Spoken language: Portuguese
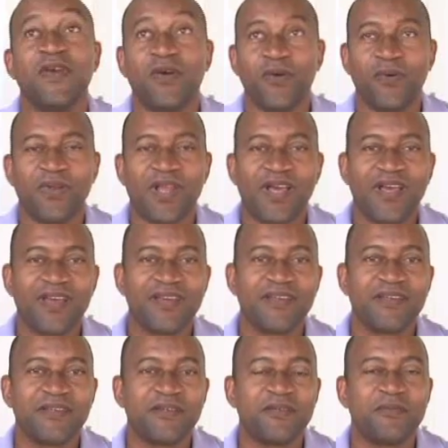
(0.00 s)

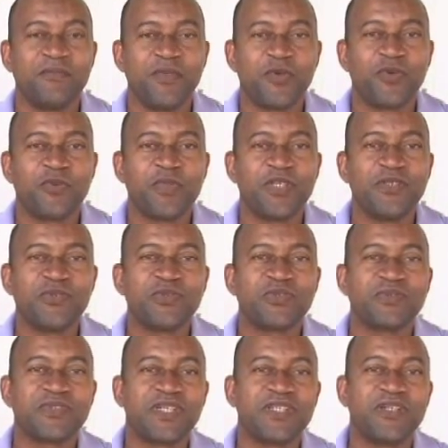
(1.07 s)
Olá, meu nome é
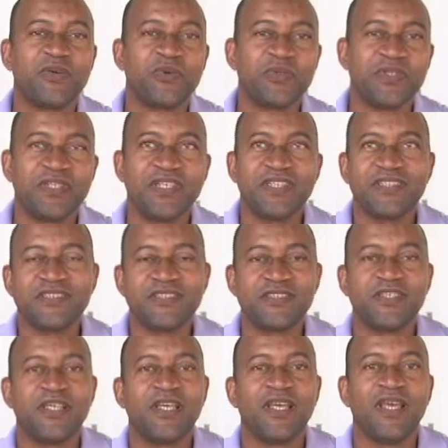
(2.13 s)
Nilson Daniel
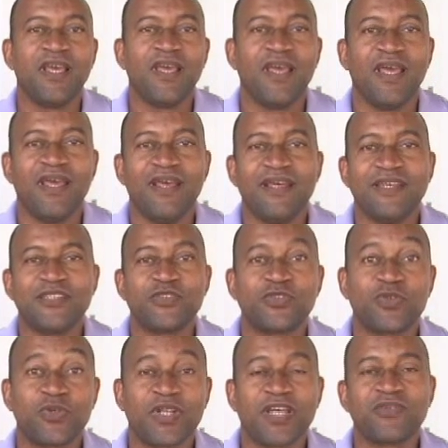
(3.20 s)
Rodrigues, é,
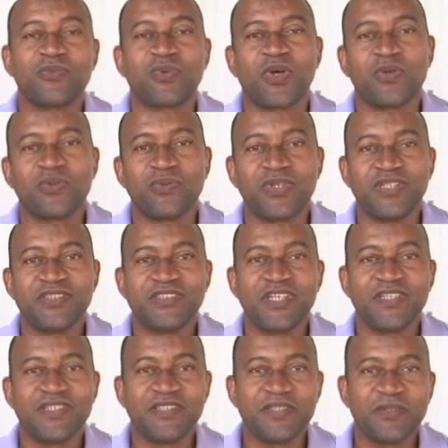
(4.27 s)
sou natural do Rio de
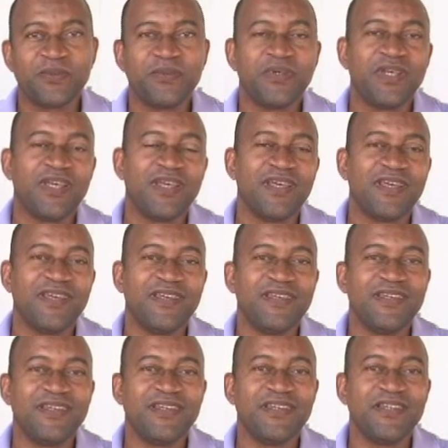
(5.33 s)
Janeiro
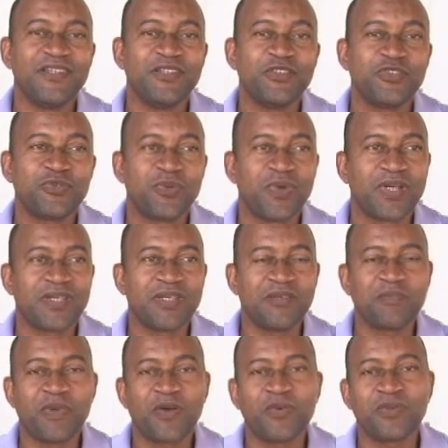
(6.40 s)
e estou aqui
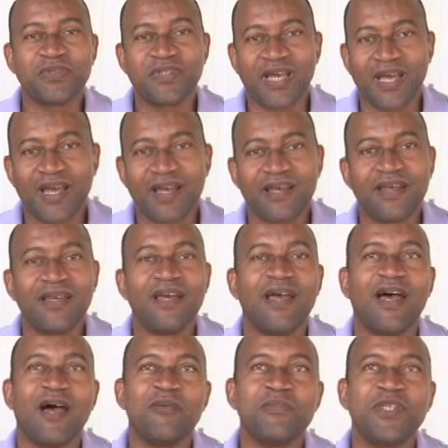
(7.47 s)
para contar
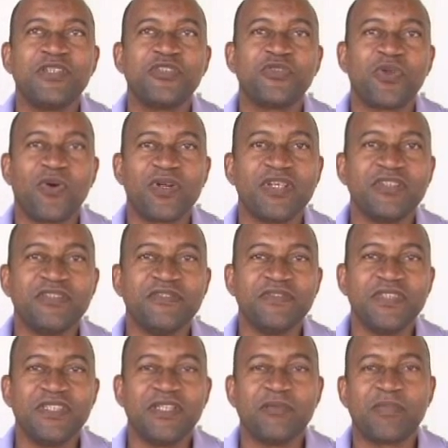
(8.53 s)
a minha história de
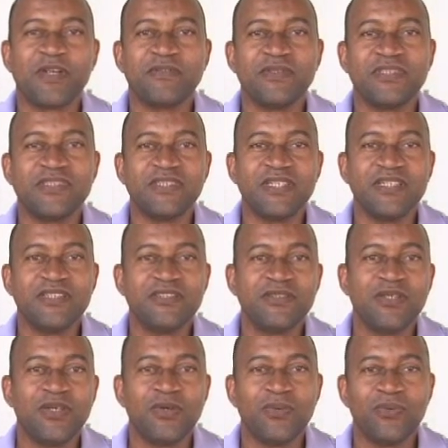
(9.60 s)
vida para vocês,
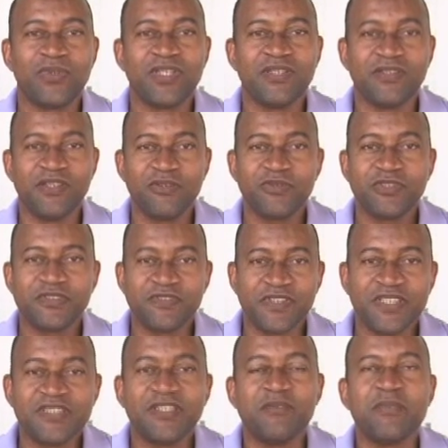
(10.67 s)
o que Deus
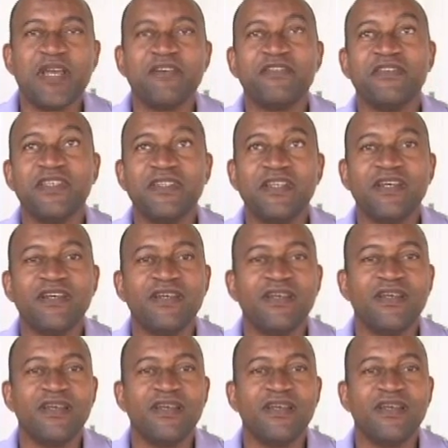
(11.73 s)
fez na minha vida.